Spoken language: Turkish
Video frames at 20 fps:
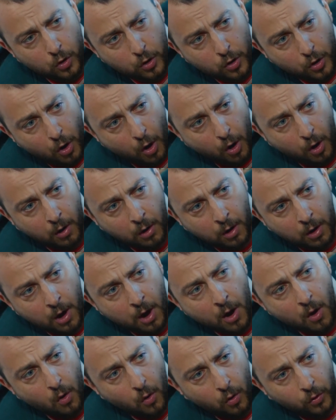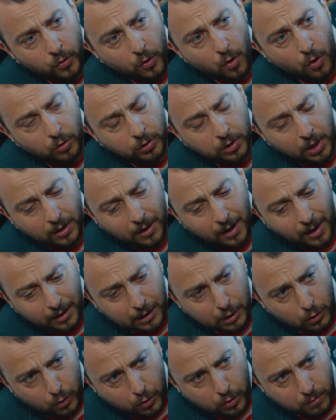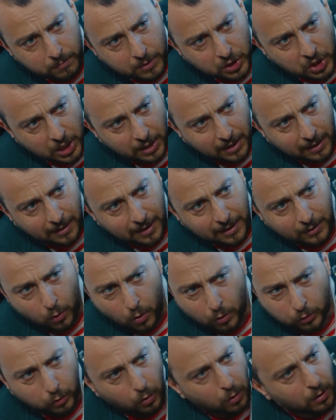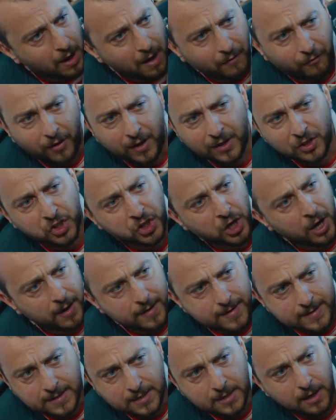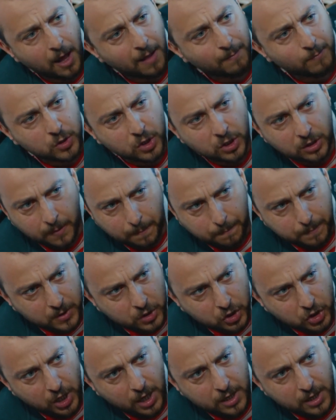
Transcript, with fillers: ölüyor. Onu oradan alıyorum bir şekilde. Doktorlar falan çaresiz kalmış. Tıbbın